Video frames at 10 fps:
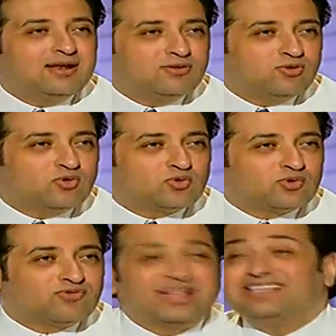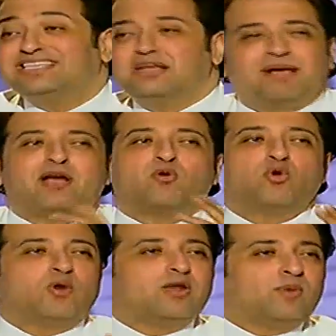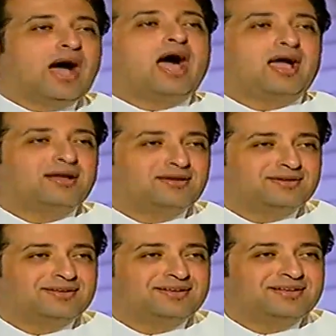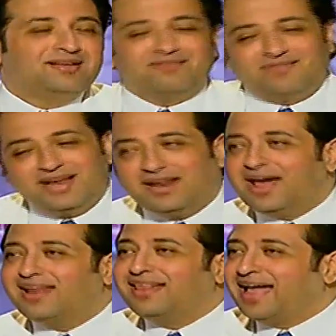للدكتور فتحس ان المكان كله ارواح فانا النهارده